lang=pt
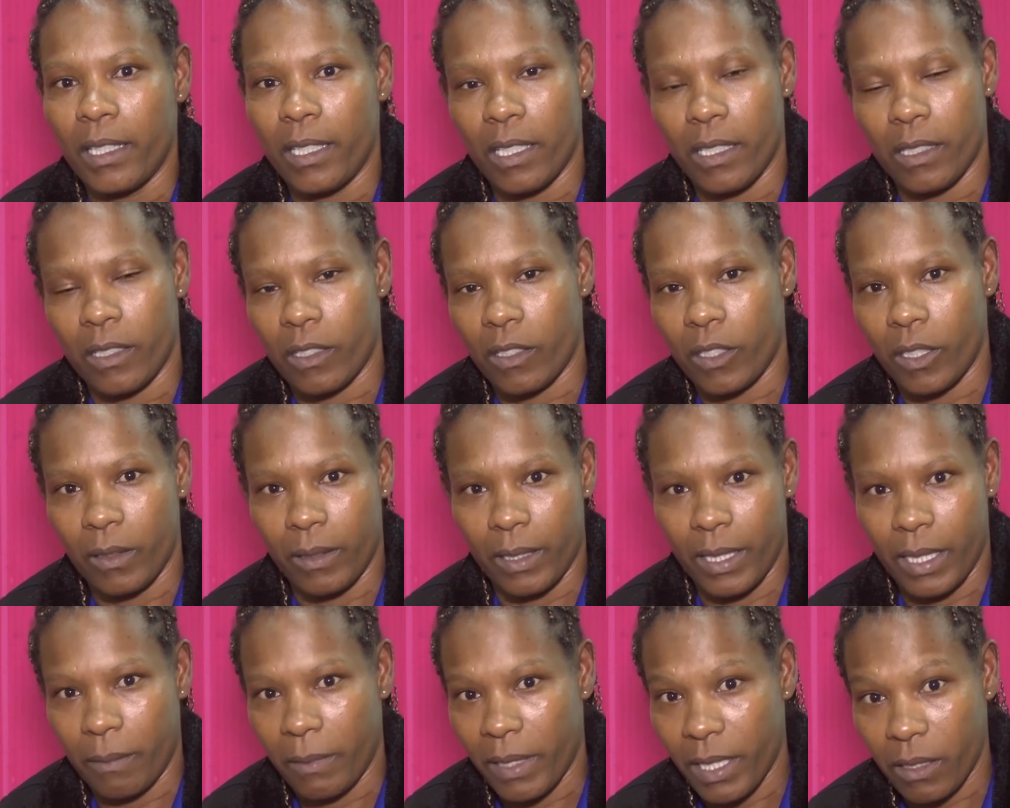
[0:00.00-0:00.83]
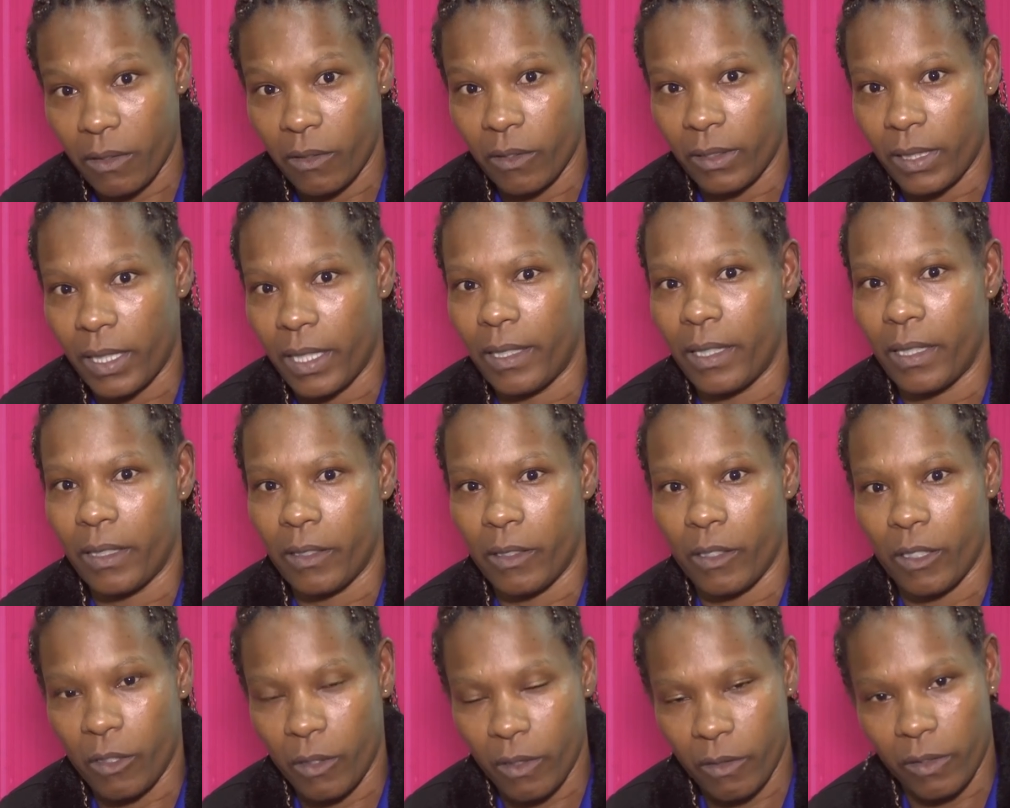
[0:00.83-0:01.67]
isso só nos dá mais vontade ainda
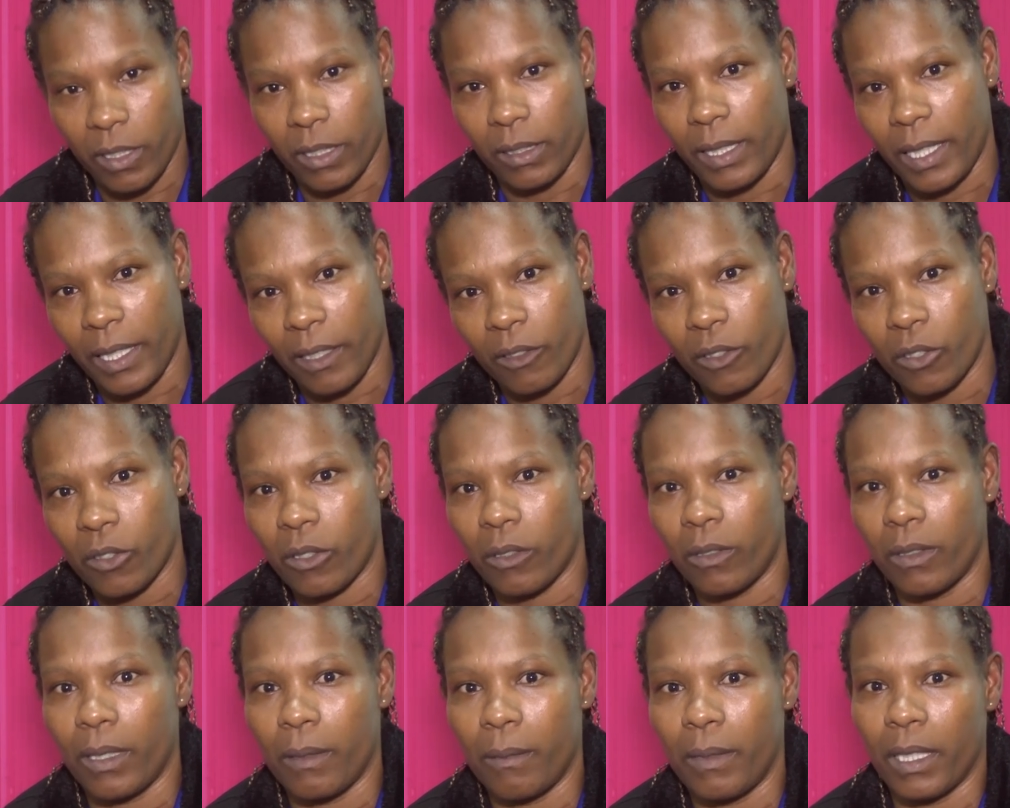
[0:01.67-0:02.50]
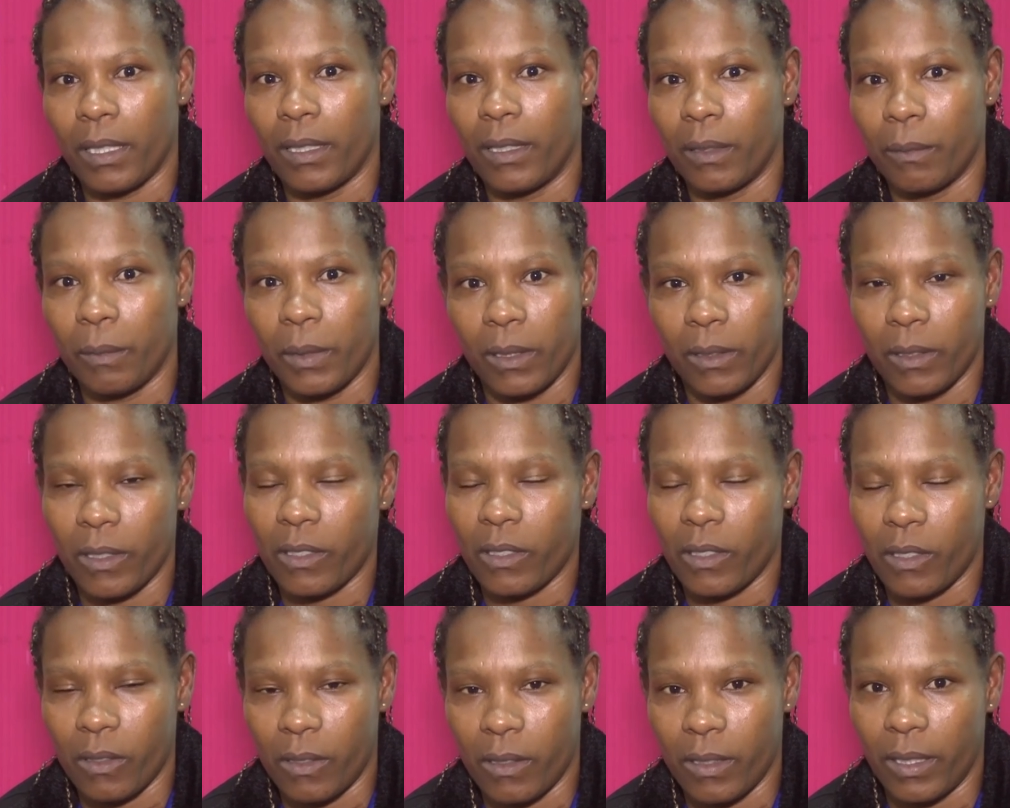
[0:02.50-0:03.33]
de votar e continuar brigando pelo
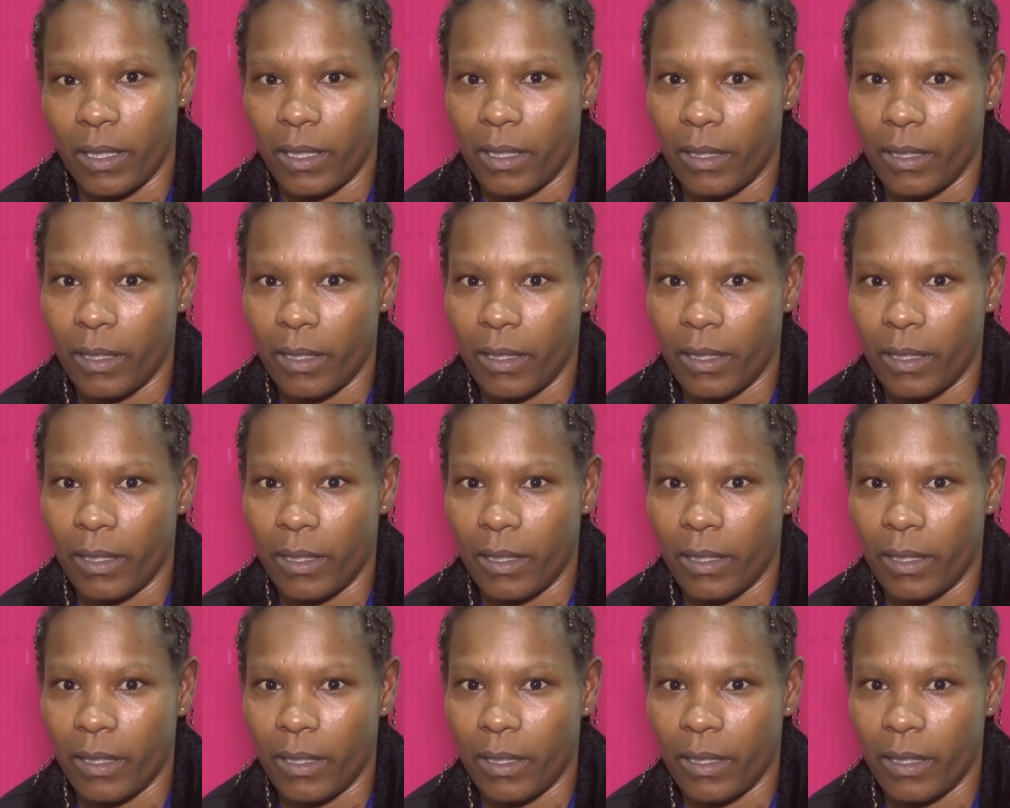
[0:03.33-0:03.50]
nosso sonho.